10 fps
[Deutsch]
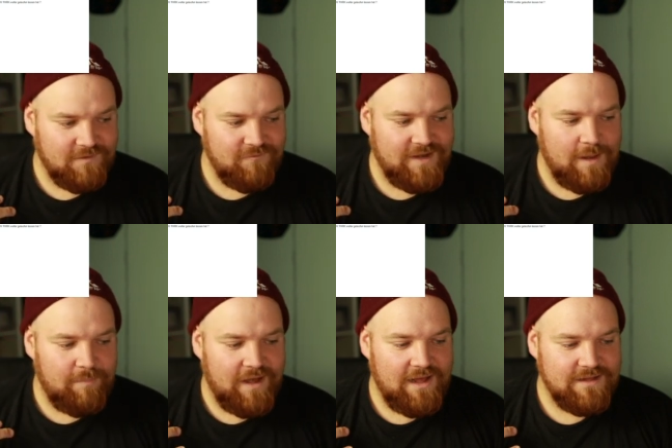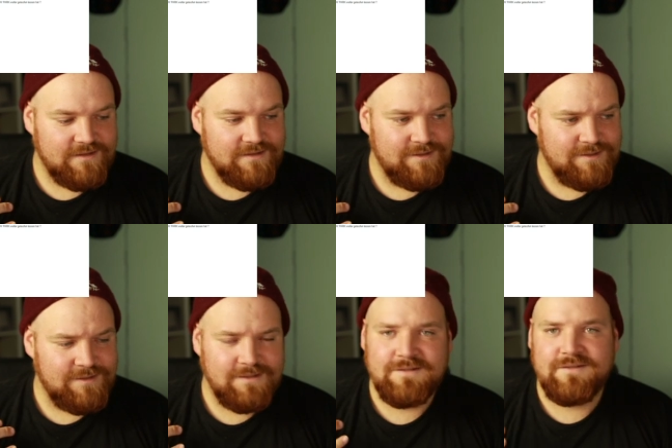war der Park
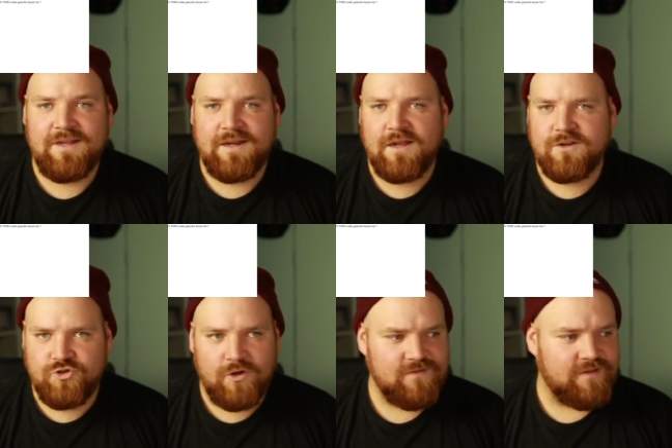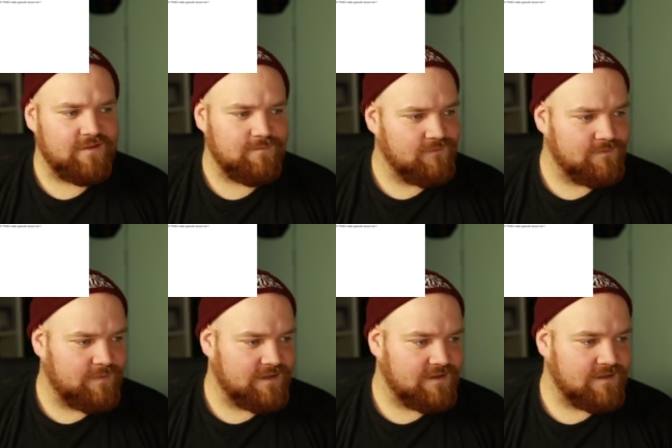äh, danach geschlossen erstmal für ein
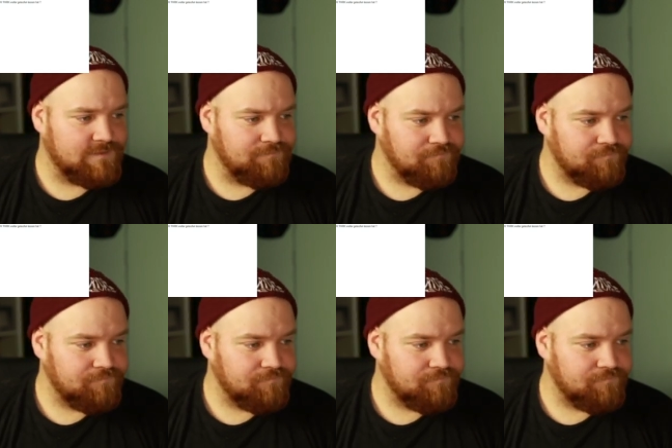paar Tage.